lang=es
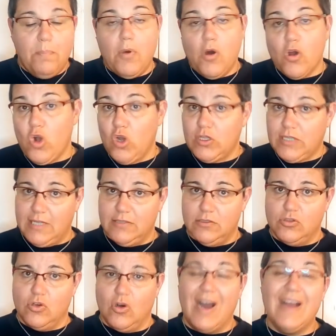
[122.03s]
Por lo
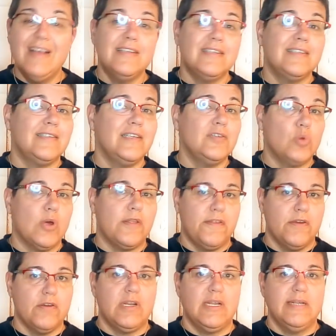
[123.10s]
tanto, hay
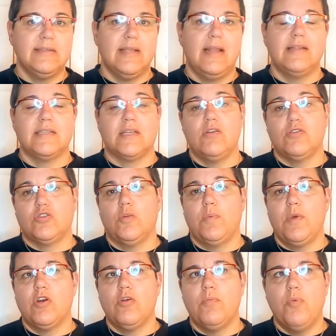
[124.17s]
situaciones en las que
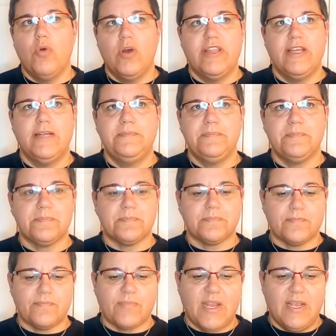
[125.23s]
nuestro perro puede
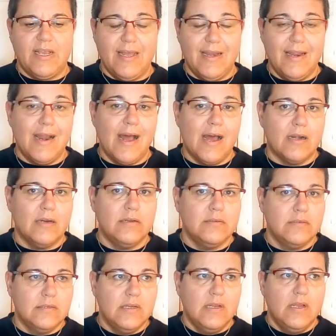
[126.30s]
generar
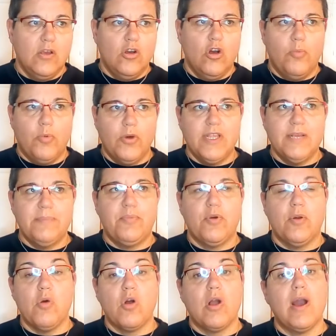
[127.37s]
puede
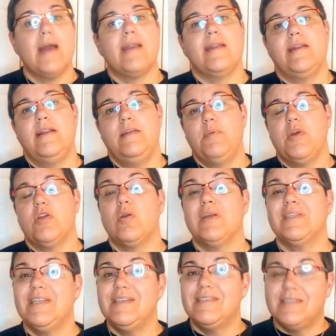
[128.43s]
provocar en el perro
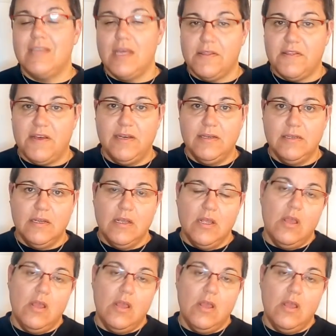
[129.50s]
una tristeza